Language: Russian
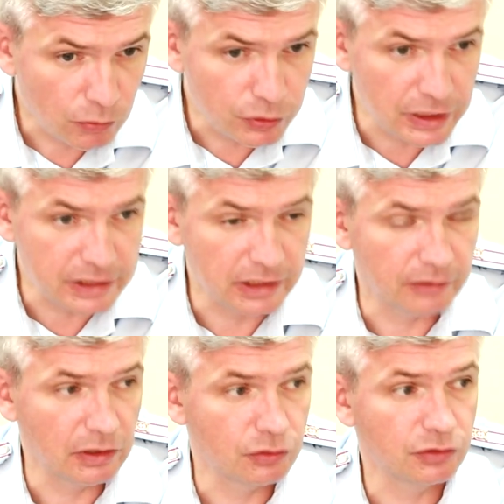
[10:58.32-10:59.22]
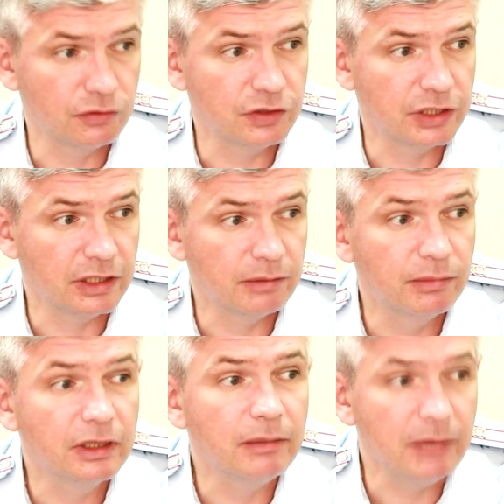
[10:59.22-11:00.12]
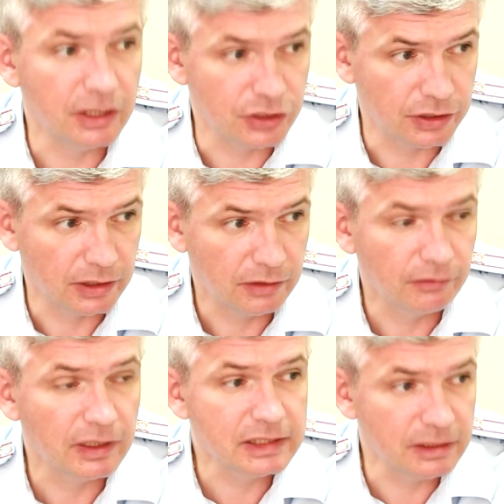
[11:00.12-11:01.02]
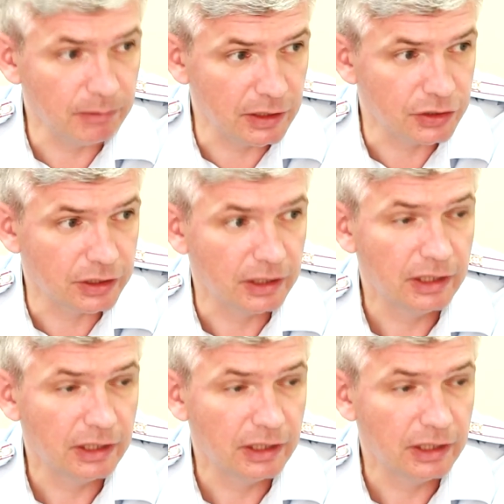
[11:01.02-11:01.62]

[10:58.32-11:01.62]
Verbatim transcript: Участников дорожного движения было меньше, в разы меньше.